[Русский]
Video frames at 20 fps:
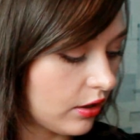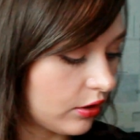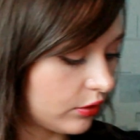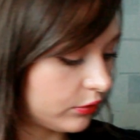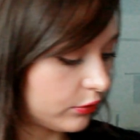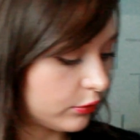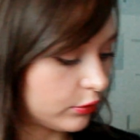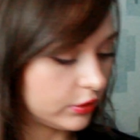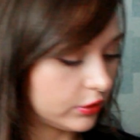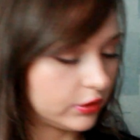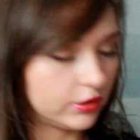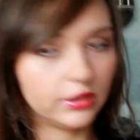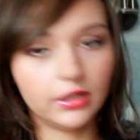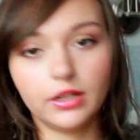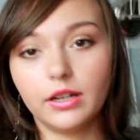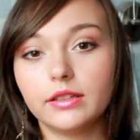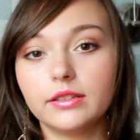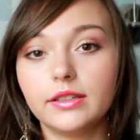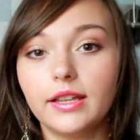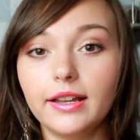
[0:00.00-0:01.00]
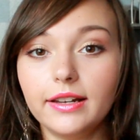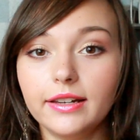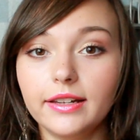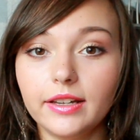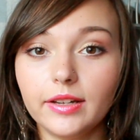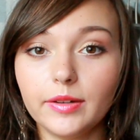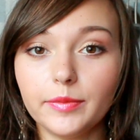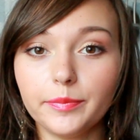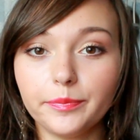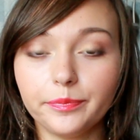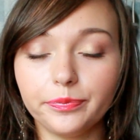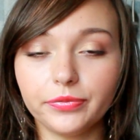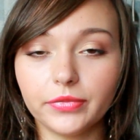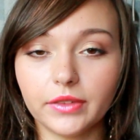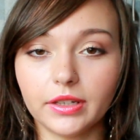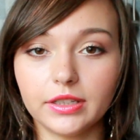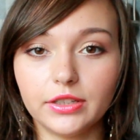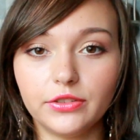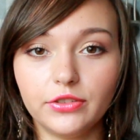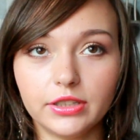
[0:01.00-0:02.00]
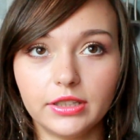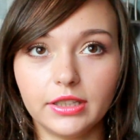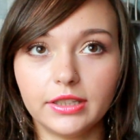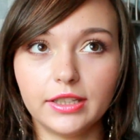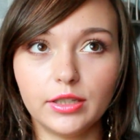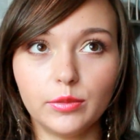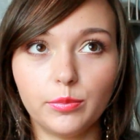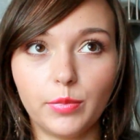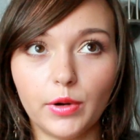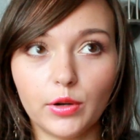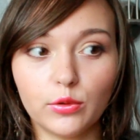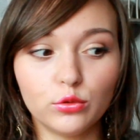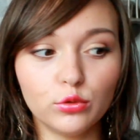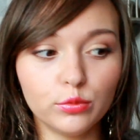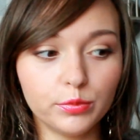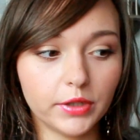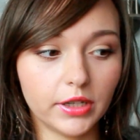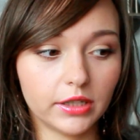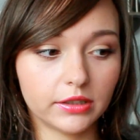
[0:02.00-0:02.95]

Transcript: Вот. А далее две такие покупки,